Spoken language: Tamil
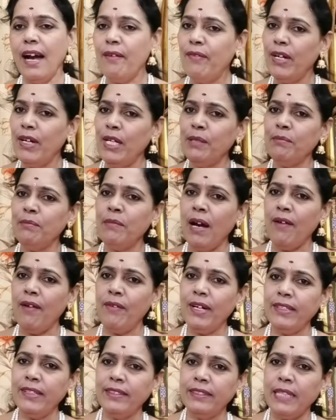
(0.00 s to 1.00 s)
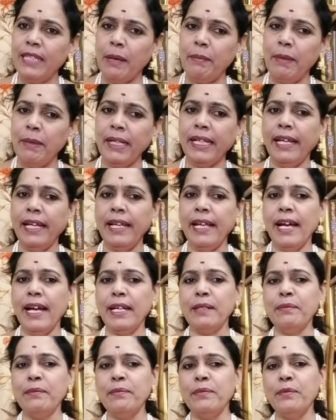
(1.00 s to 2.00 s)
அவளும் அவளது
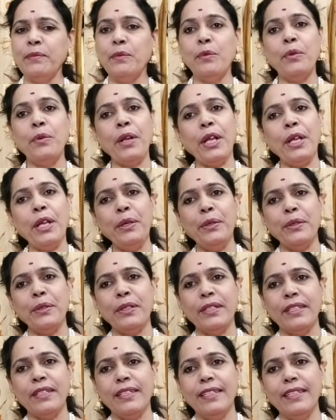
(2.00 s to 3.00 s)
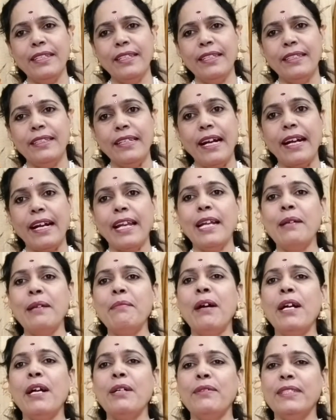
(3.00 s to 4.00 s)
தமக்கையாரும் உறையூருக்கு
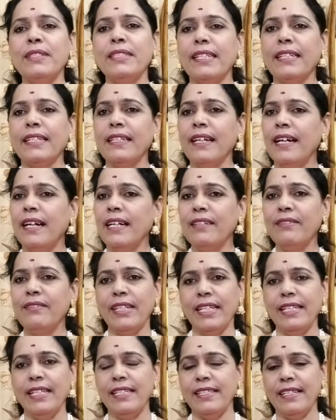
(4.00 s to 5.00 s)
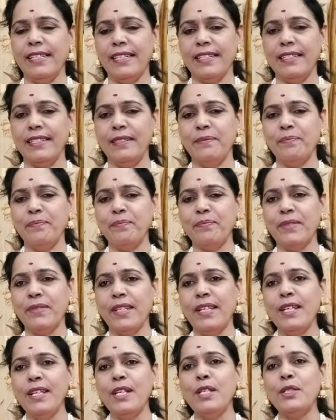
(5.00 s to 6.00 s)
நடனமாடுவதற்காக வருகின்றார்கள்
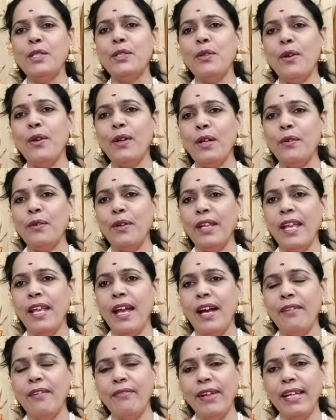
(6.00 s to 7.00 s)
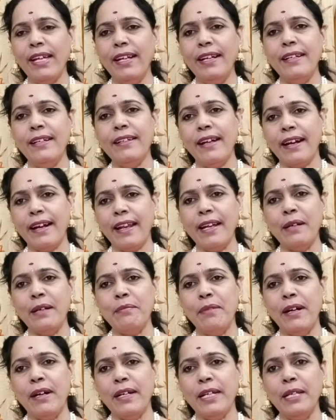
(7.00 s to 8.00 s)
சோழனுடைய அவையில்
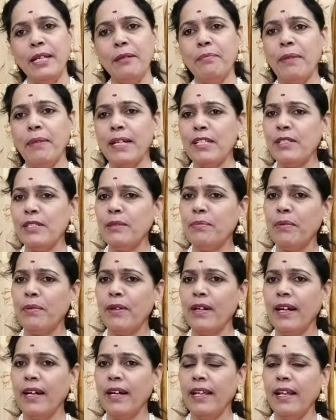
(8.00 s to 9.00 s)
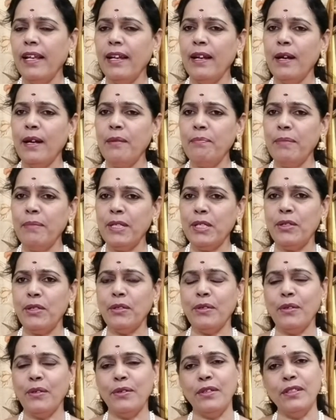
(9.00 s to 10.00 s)
நடனமாடி பரிசு பொருள்களை எல்லாம்
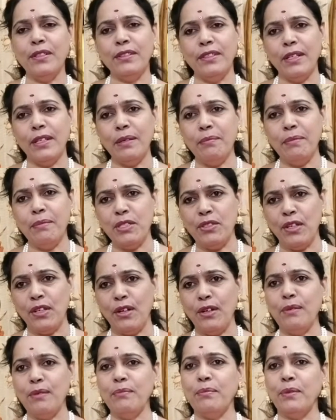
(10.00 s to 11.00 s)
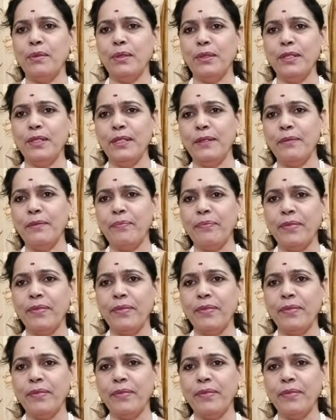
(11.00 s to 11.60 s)
பெற்றுக்கொண்டு திரும்பி செல்லும் போது